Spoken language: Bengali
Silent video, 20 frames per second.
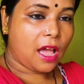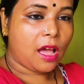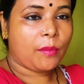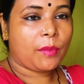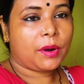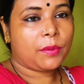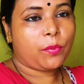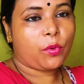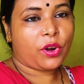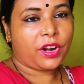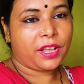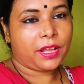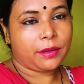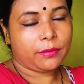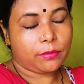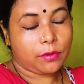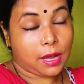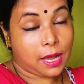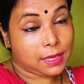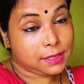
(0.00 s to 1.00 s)
আমার পরে
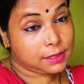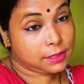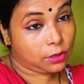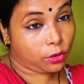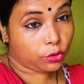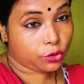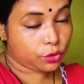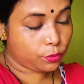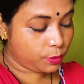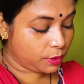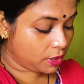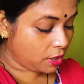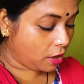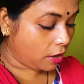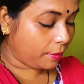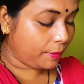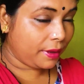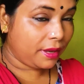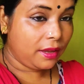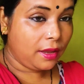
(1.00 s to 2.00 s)
আসতে অসুবিধা
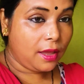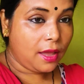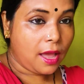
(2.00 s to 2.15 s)
হবে